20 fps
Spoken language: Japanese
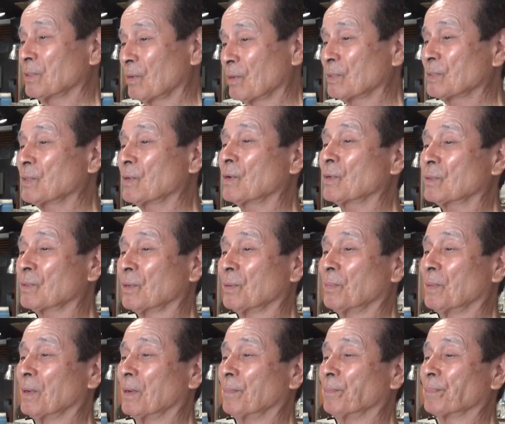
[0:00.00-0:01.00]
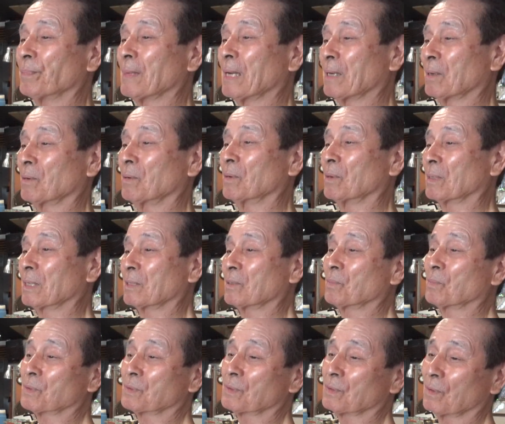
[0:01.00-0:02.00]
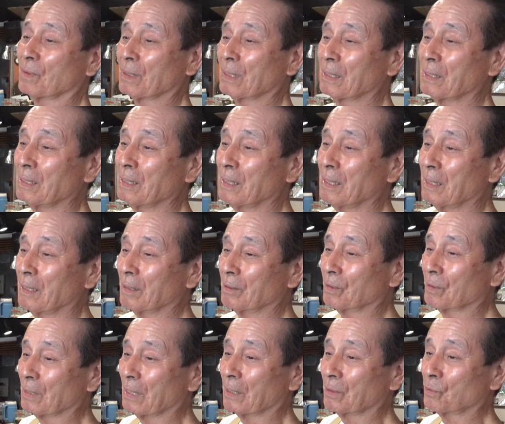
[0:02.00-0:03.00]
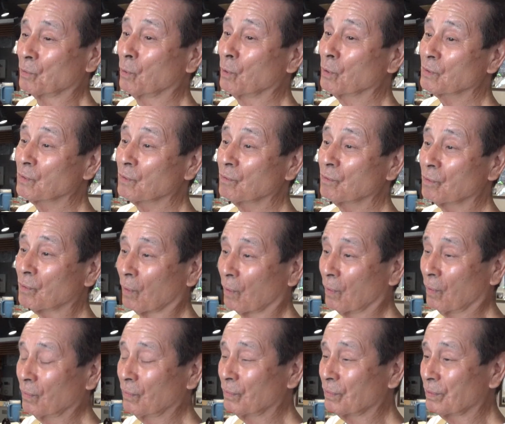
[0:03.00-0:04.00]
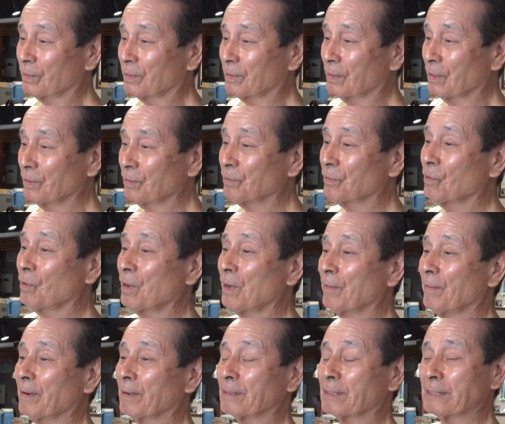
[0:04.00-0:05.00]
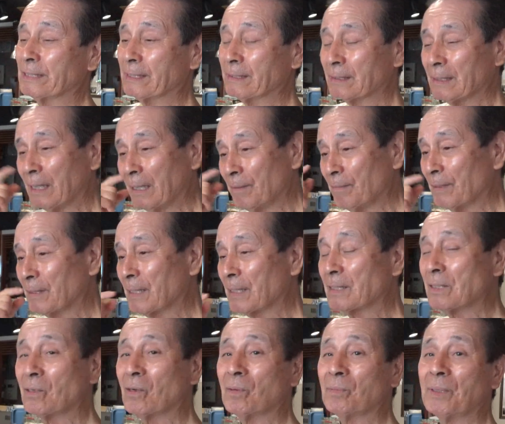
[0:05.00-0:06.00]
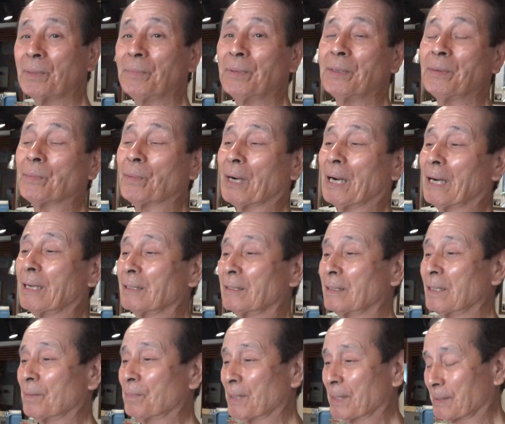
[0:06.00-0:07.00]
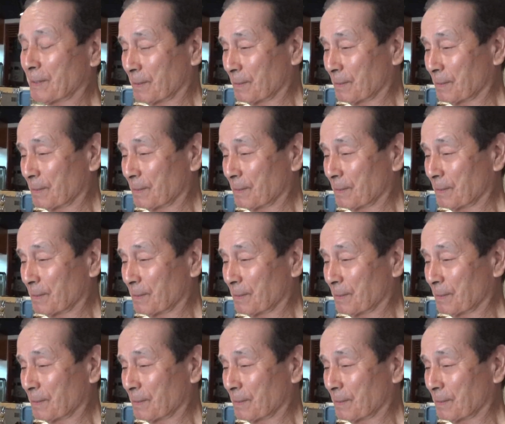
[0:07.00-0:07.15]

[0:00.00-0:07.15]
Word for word: ちょろちょろともうあの本さんうするの?」という声は実際私の耳にも入ってま